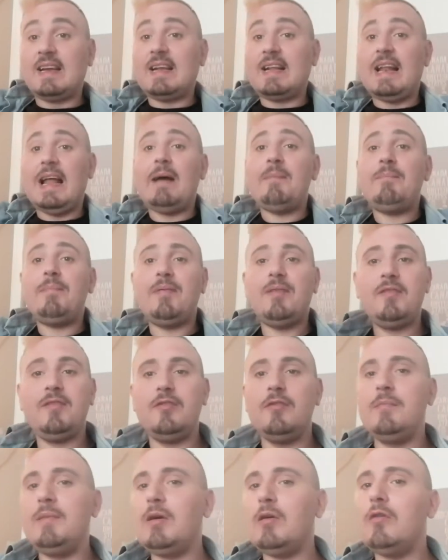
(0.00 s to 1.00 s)
Clap,
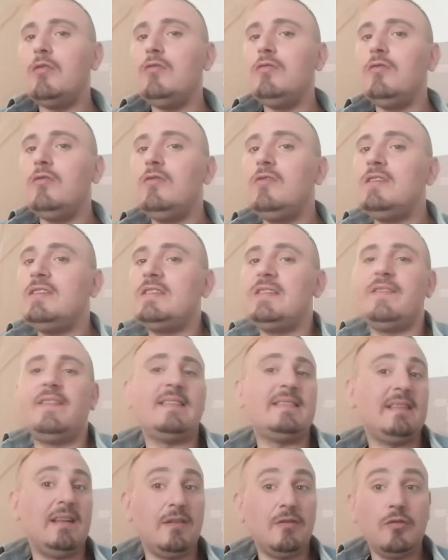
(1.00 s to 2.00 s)
yo mes grenouilles, c'est
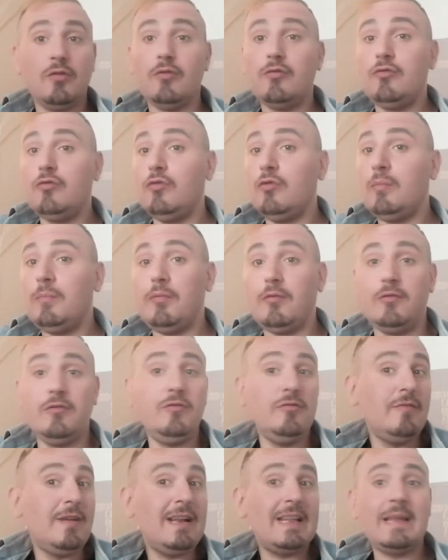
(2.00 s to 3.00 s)
Vincent de retour pour
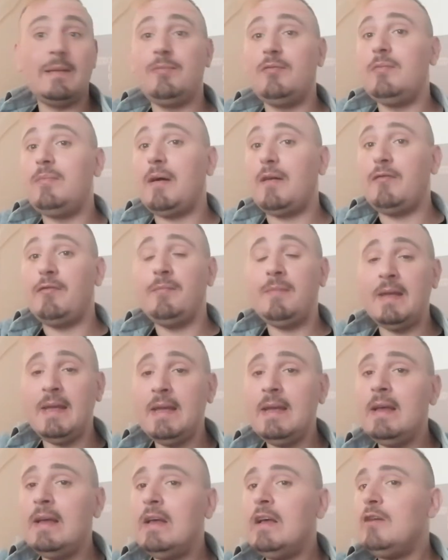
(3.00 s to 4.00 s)
une nouvelle capsule
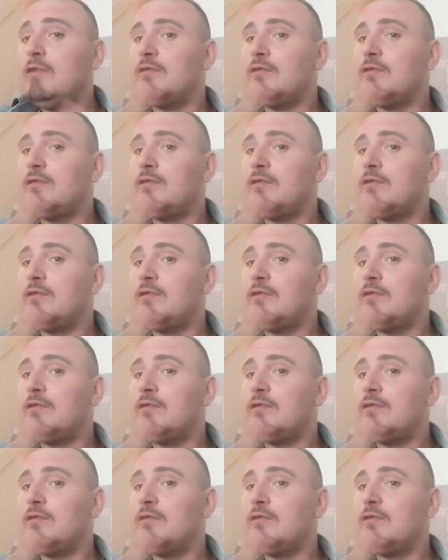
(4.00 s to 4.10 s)
parfumée.